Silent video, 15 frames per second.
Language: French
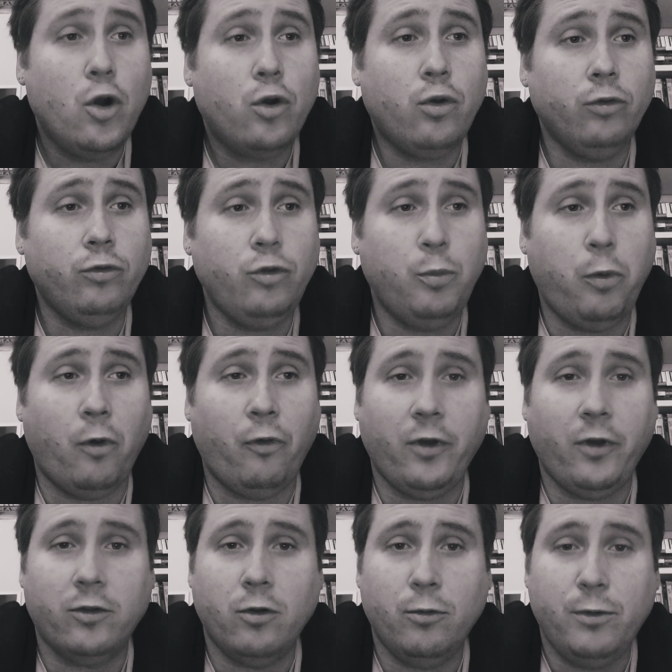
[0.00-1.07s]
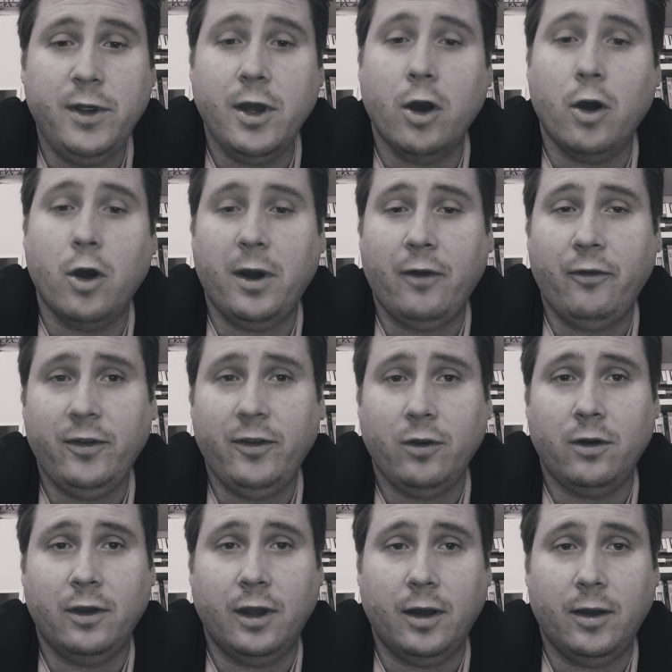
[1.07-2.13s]
conçu pour faire de lui un parfait
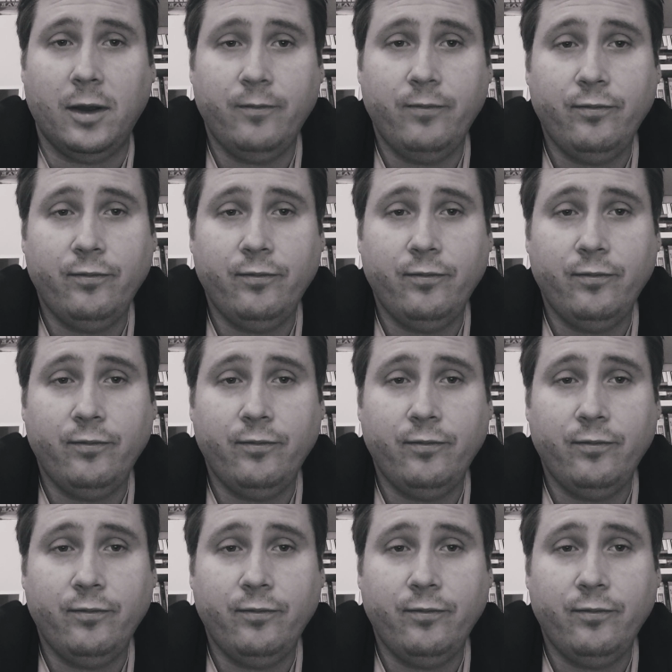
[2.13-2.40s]
soldat.